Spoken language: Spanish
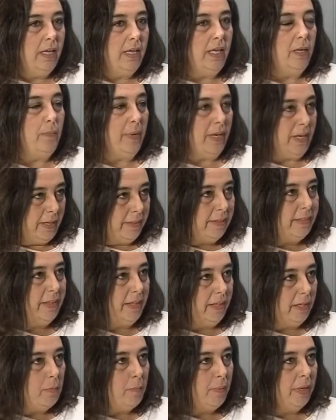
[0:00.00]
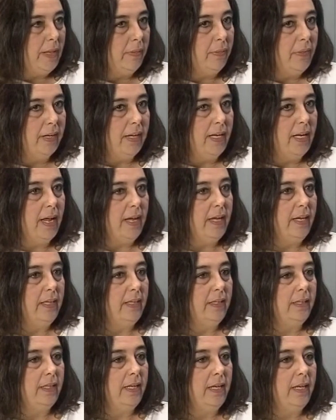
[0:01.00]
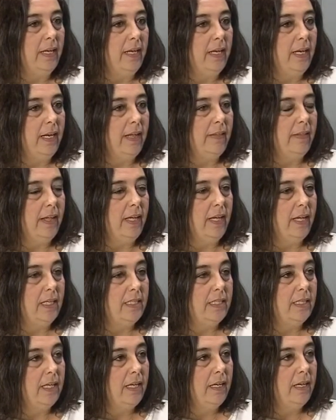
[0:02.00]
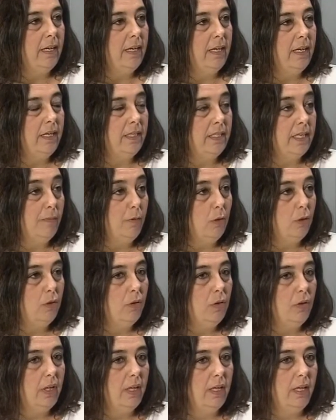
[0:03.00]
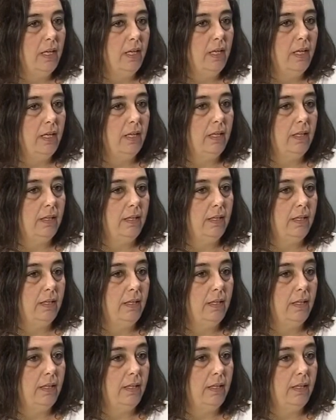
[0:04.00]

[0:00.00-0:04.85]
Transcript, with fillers: Y merece, merece que la gente le dé ese, voto de,